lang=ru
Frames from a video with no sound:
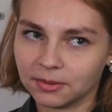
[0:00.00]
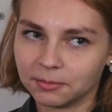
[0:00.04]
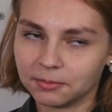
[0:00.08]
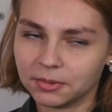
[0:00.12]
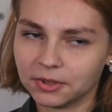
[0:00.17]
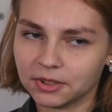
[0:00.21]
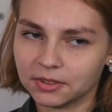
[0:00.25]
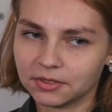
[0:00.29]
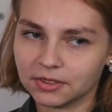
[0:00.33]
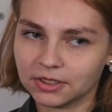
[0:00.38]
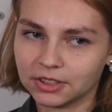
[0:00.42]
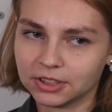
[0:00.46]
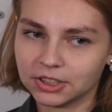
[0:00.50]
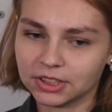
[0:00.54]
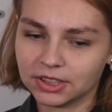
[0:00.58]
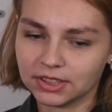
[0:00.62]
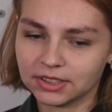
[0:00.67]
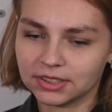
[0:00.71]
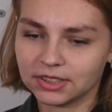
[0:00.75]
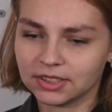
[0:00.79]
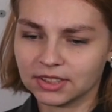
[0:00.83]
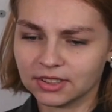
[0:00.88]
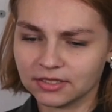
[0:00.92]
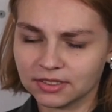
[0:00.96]
Первая
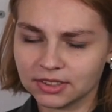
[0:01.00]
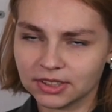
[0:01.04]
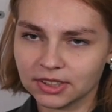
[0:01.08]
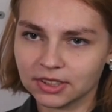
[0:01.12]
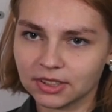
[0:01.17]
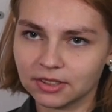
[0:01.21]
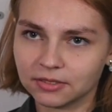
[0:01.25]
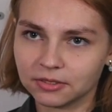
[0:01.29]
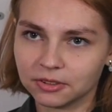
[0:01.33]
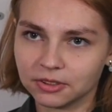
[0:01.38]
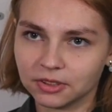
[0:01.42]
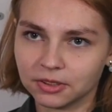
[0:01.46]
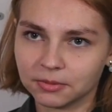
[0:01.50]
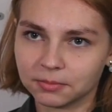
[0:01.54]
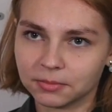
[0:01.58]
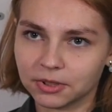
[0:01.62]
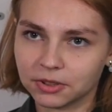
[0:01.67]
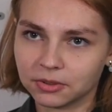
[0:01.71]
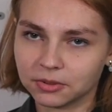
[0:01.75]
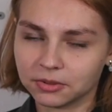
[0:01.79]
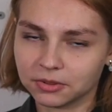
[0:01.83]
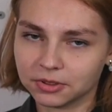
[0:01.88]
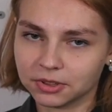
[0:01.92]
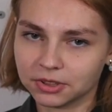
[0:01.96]
часть, она вся довольно
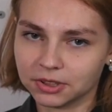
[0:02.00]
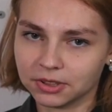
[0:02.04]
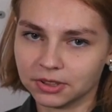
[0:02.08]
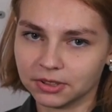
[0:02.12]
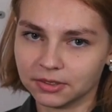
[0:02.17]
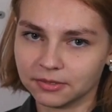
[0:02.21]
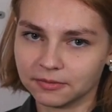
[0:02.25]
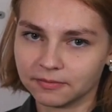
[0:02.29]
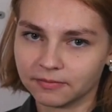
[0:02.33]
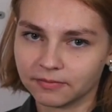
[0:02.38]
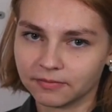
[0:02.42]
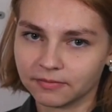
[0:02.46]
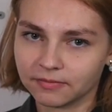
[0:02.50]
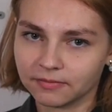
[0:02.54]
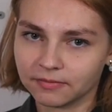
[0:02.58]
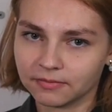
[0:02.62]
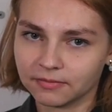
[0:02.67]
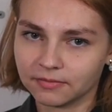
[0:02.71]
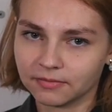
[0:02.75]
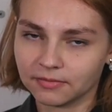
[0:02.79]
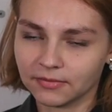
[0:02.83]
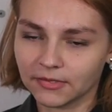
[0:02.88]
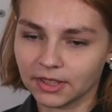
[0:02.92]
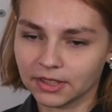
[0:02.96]
похожая.
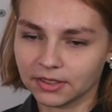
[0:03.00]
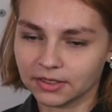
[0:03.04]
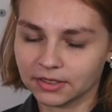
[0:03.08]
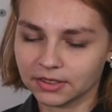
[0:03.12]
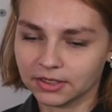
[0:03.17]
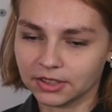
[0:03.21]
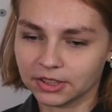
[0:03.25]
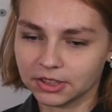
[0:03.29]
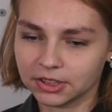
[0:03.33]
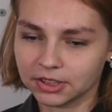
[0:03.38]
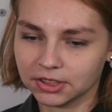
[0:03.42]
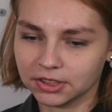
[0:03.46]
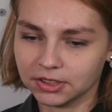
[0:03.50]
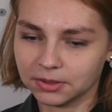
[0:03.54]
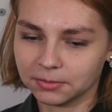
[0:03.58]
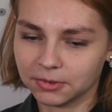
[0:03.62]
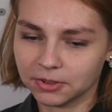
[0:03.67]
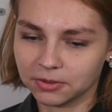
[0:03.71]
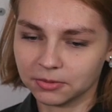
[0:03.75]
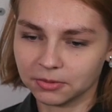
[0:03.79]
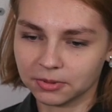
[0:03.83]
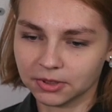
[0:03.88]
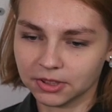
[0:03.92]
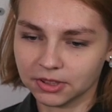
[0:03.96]
Я даже не
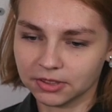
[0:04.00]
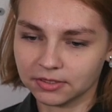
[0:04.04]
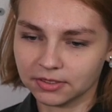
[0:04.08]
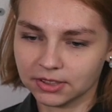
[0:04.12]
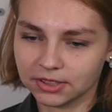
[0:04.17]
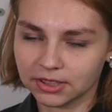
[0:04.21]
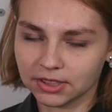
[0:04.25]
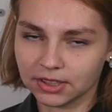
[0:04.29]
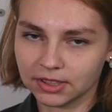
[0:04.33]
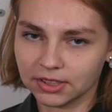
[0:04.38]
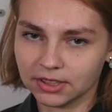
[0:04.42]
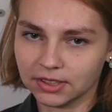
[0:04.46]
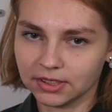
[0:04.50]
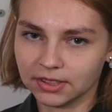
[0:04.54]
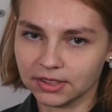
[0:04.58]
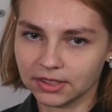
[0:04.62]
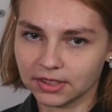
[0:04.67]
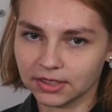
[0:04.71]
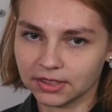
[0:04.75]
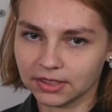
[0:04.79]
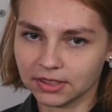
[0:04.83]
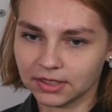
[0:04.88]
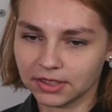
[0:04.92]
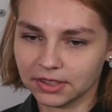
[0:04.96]
могу назвать какие-то
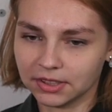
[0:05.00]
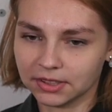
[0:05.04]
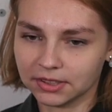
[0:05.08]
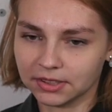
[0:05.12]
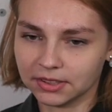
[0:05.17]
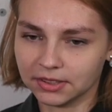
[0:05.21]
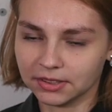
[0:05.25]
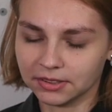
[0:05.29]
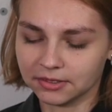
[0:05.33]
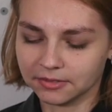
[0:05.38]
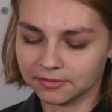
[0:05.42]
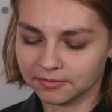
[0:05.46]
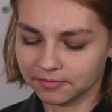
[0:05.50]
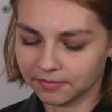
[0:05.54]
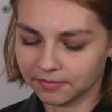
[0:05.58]
конкретные.